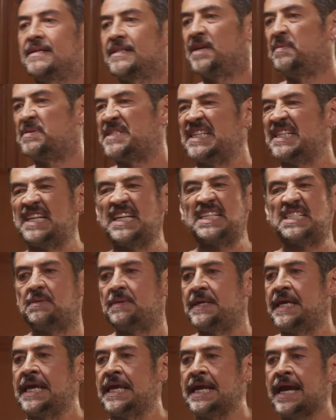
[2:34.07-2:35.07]
Debe sentirse
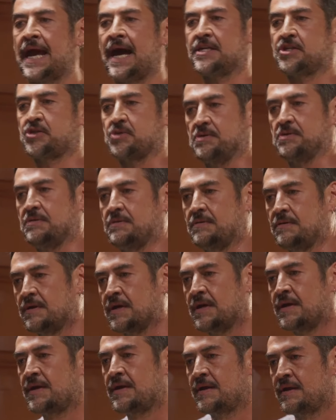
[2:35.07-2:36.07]
bien gacho.
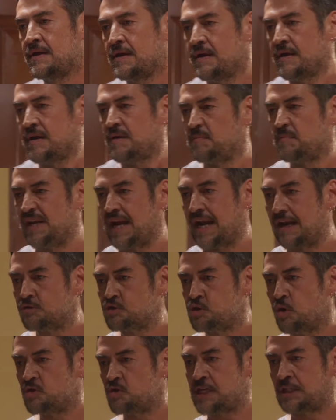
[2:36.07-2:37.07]
Mirar a
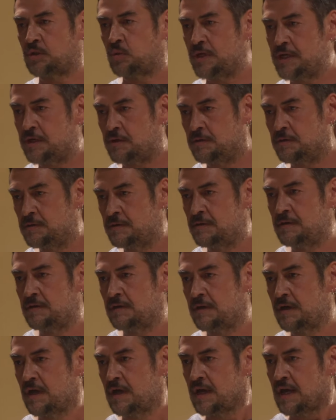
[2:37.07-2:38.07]
los ojos a tu hijo
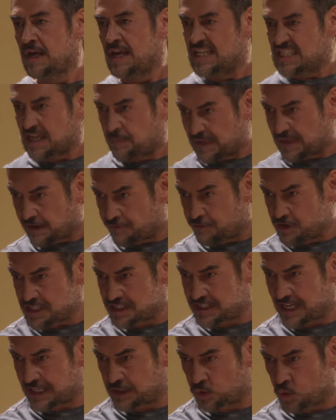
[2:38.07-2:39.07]
y saber que
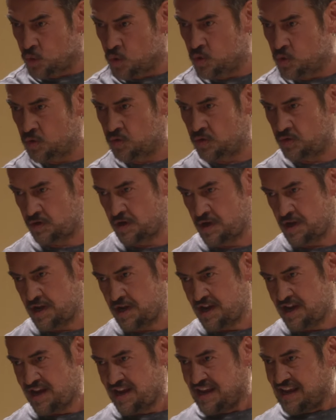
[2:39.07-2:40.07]
fuiste tú
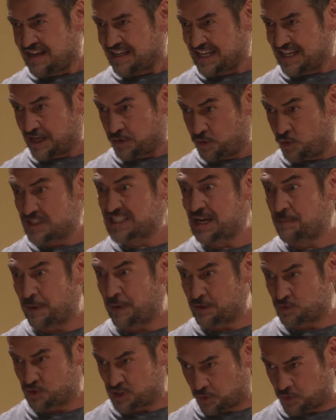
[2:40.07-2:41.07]
quien ayudó a
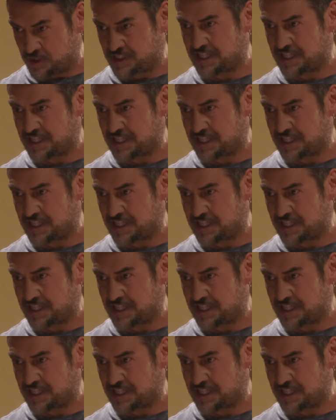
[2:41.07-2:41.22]
escapar a sus...